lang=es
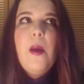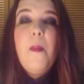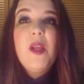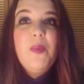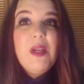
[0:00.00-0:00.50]

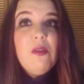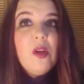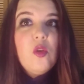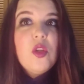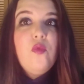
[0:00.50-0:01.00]
me esperaba
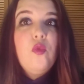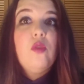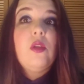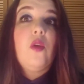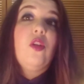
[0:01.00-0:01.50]
una cosa y fue
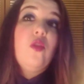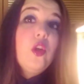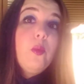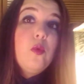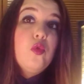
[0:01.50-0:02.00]
otra, no tanto que
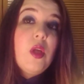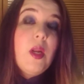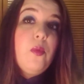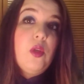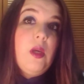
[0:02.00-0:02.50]
no me
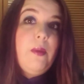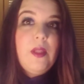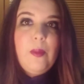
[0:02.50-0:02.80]
gustara, porque a ver,